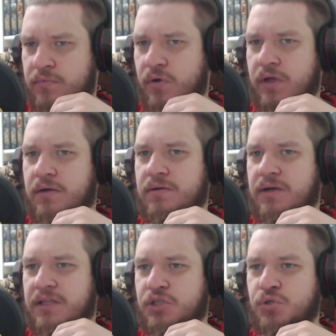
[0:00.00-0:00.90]
О,
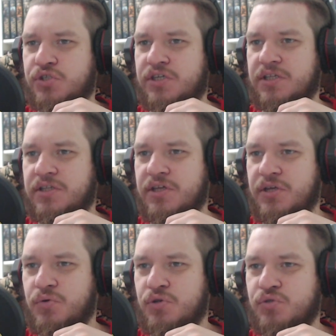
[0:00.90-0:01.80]
она что, сделала
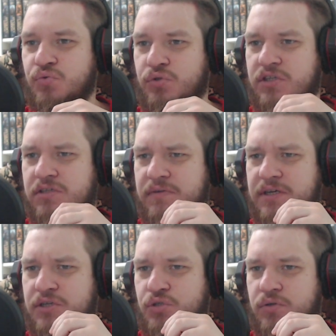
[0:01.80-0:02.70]
ее из куртки
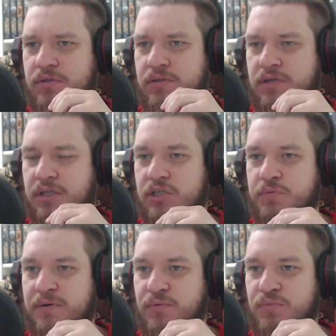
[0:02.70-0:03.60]
своей? Чё? Так она
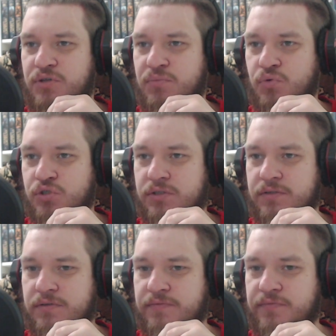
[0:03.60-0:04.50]
же, по-моему, не может
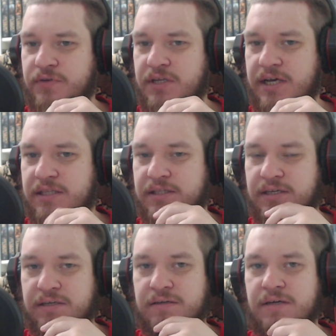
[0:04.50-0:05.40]
э, влиять
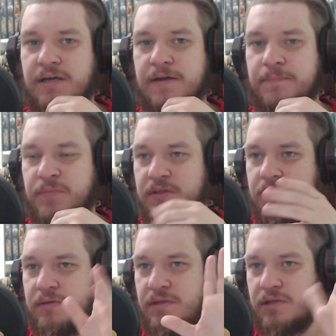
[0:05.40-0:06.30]
на
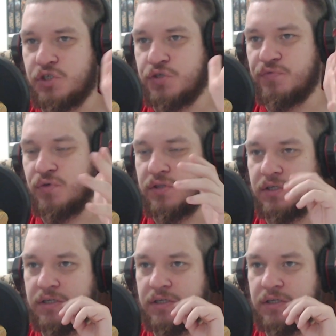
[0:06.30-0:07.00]
не животных.